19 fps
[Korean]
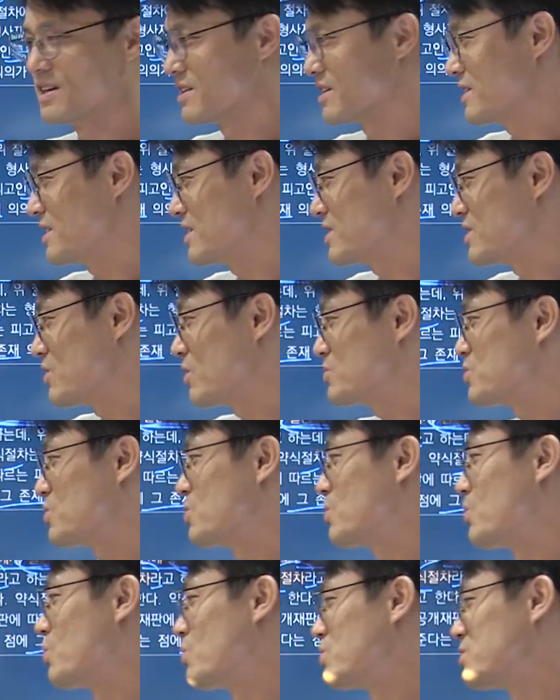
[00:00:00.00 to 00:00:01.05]
네?
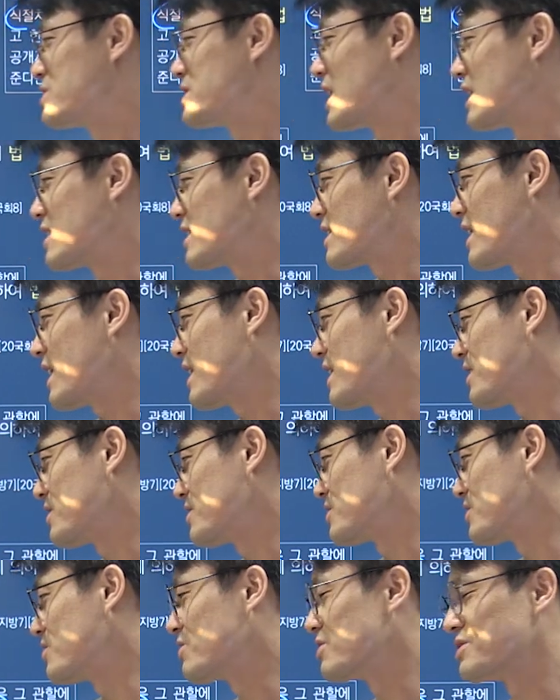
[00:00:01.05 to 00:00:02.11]
형종 오르지 않게
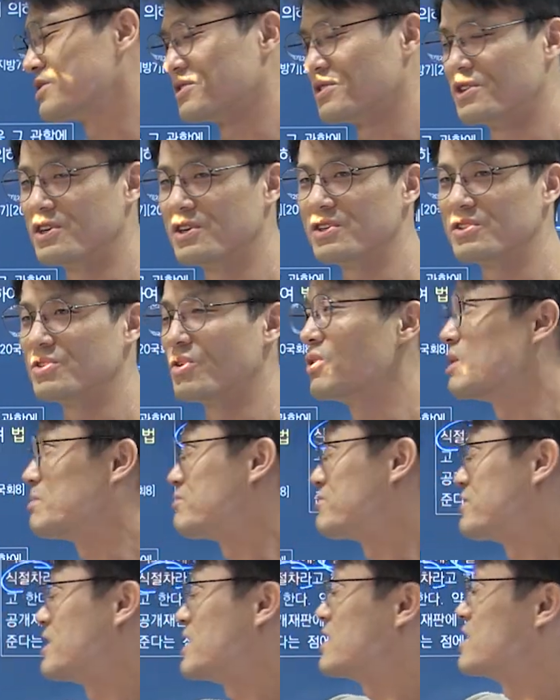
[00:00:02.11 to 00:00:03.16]
그런 거였어요. 원래
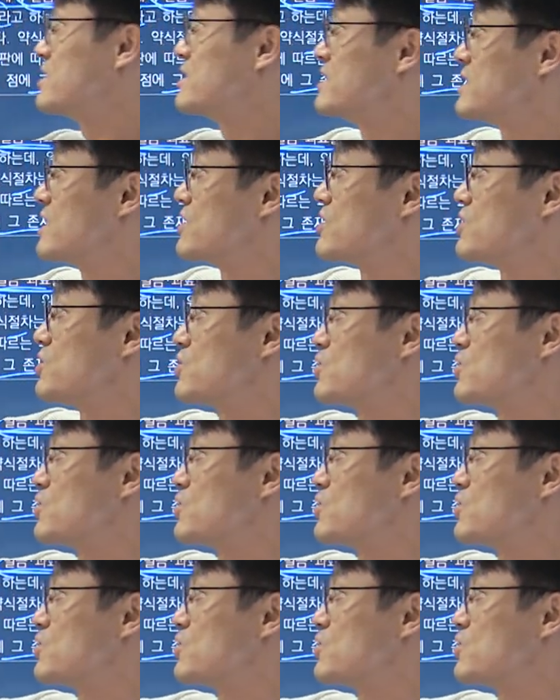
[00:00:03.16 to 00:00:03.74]
불이익은 이제